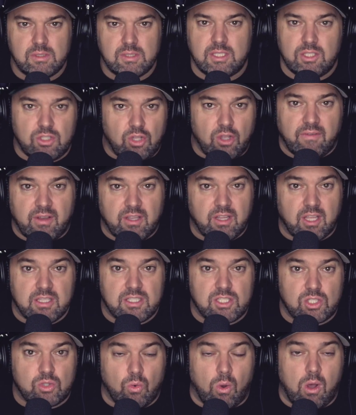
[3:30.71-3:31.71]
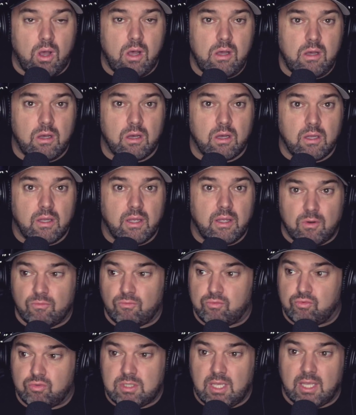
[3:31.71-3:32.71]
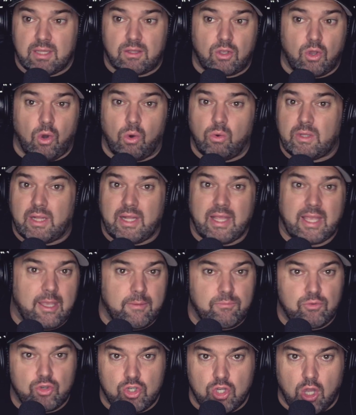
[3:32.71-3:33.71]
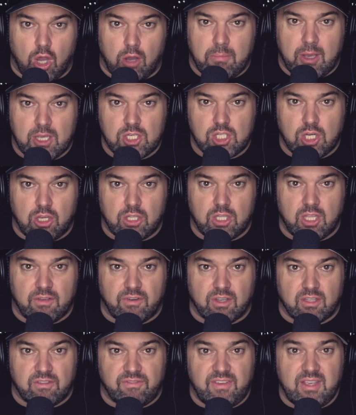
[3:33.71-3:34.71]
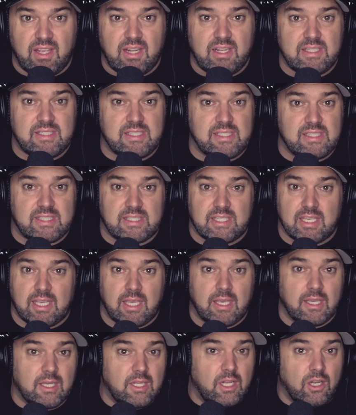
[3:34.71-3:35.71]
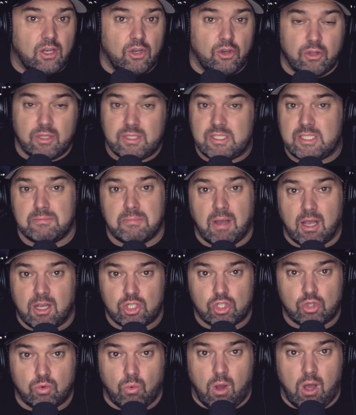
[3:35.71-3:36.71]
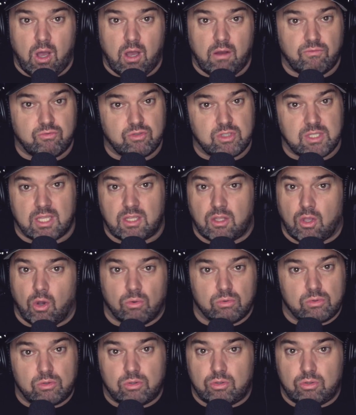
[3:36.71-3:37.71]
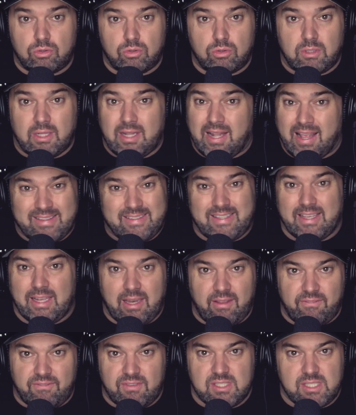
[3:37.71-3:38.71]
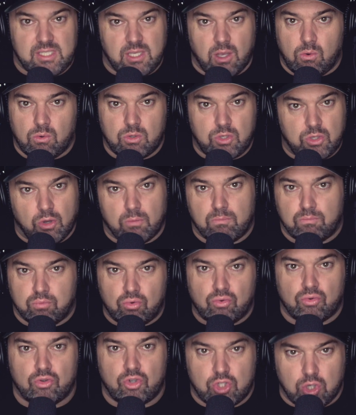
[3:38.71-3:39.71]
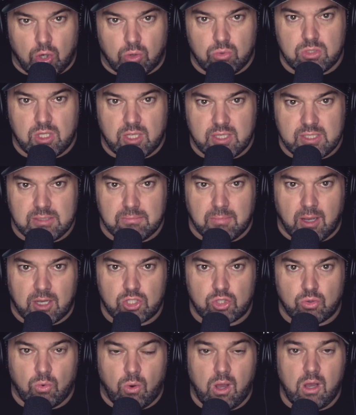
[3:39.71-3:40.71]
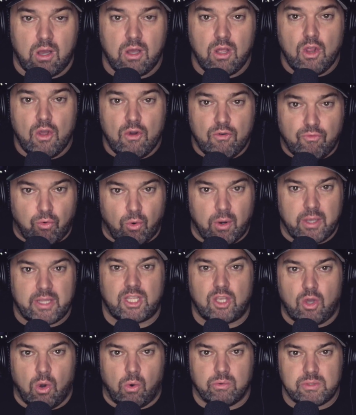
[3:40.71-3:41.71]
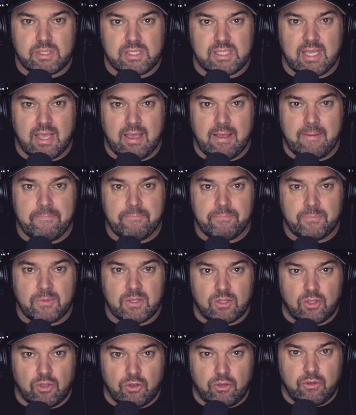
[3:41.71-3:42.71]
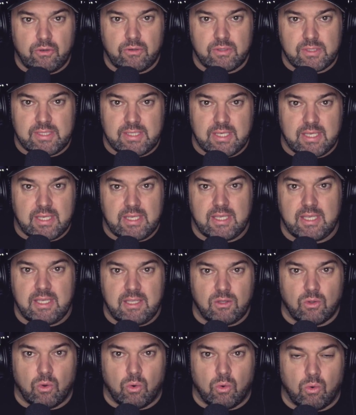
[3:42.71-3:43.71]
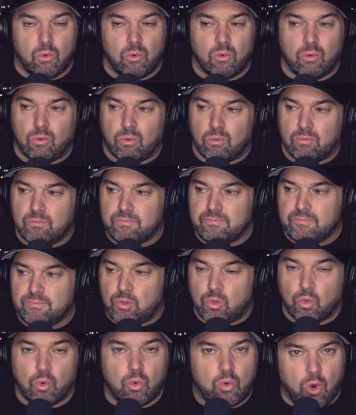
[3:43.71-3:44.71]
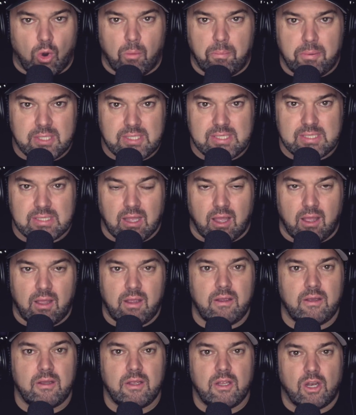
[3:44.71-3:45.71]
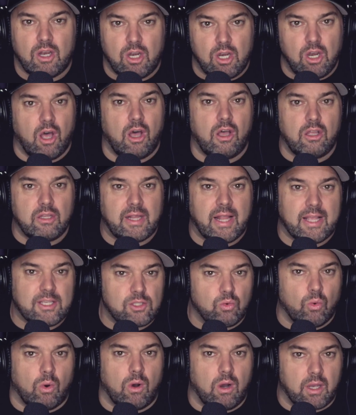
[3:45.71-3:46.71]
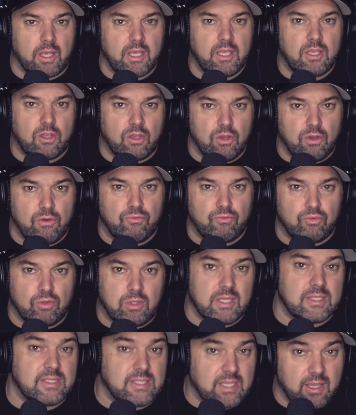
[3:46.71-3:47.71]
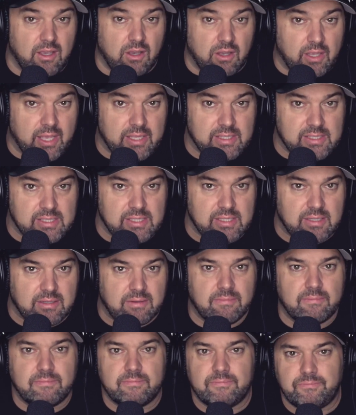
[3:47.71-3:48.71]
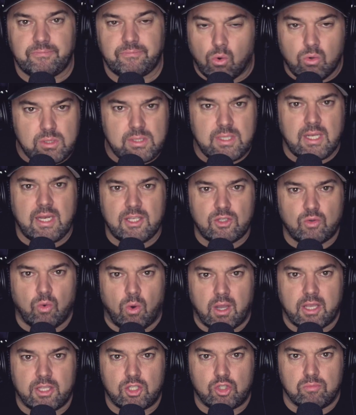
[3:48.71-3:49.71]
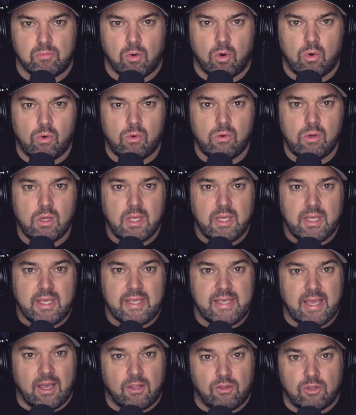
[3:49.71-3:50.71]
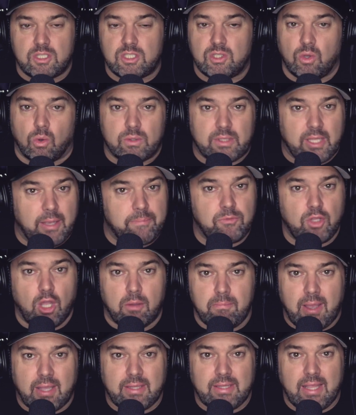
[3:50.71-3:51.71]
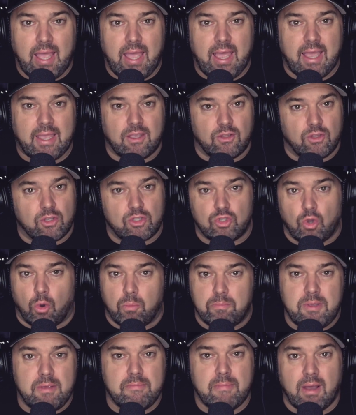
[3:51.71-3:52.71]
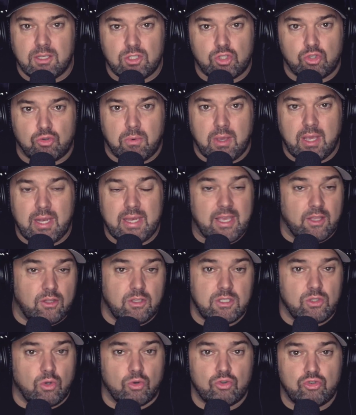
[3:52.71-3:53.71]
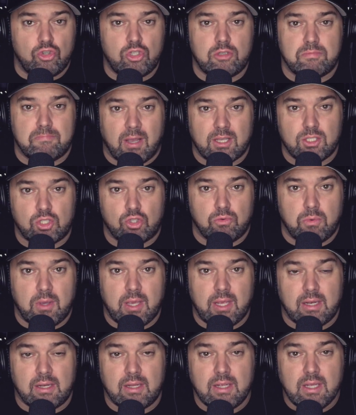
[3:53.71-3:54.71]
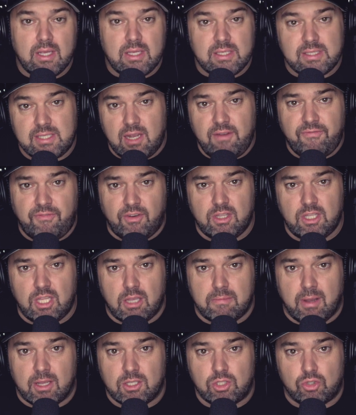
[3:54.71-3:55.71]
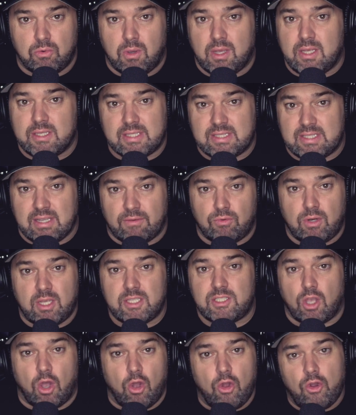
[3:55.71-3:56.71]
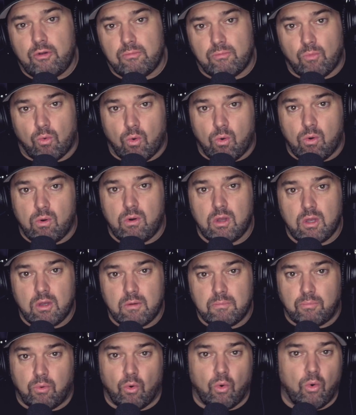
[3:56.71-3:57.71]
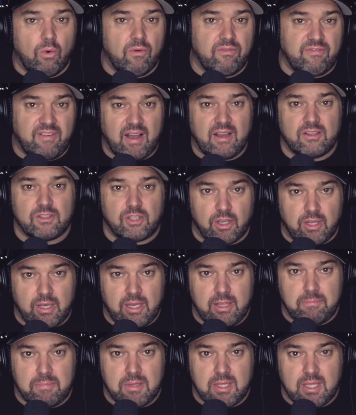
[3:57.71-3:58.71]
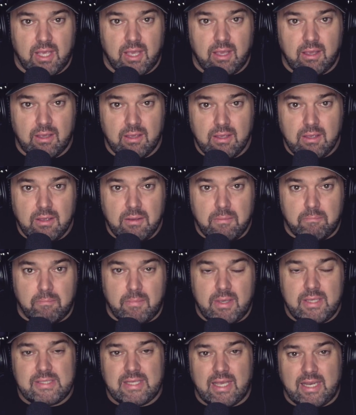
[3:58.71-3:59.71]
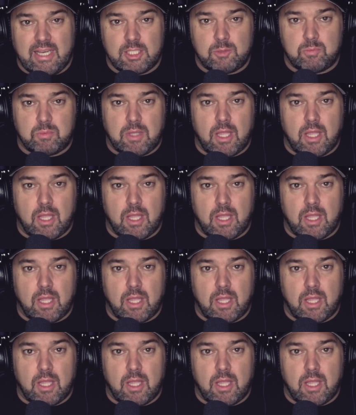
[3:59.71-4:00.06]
Si c'est un vendredi soir, vous êtes contre l'équipe junior majeure de votre ville. Si c'est le dimanche soir, vous êtes contre la télévision qui a beaucoup de choses le dimanche soir. faut être conscient de c'est qui nos, nos compétiteurs lors de la soirée que vous désirez organiser aussi les soirées d'humour, il y en a qui sont hebdomadaires, il y en a qui sont bimensuelles, il y en a qui sont juste mensuelles. Ce qui est le fun de mensuel, c'est que ça vous laisse un mois pour vendre les billets. Mais ça laisse